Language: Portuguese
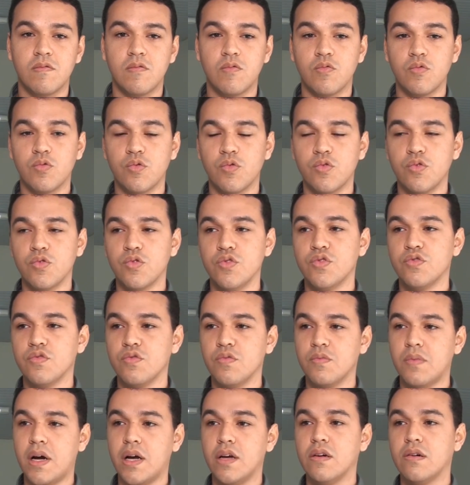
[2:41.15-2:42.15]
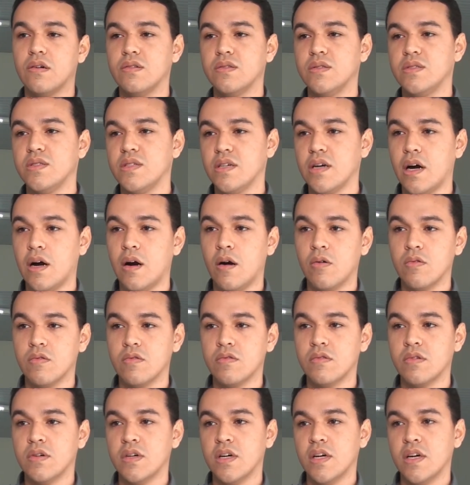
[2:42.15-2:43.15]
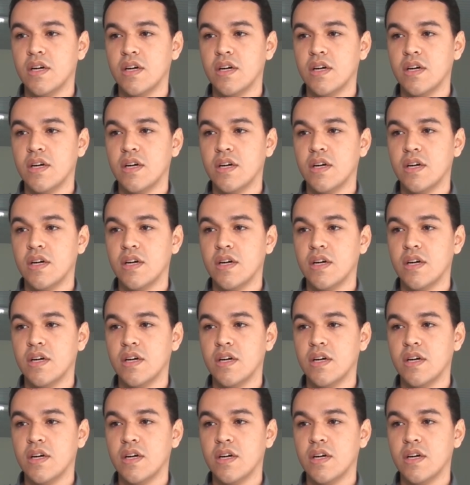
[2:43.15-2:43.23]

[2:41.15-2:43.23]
um, um uso maior de álcool,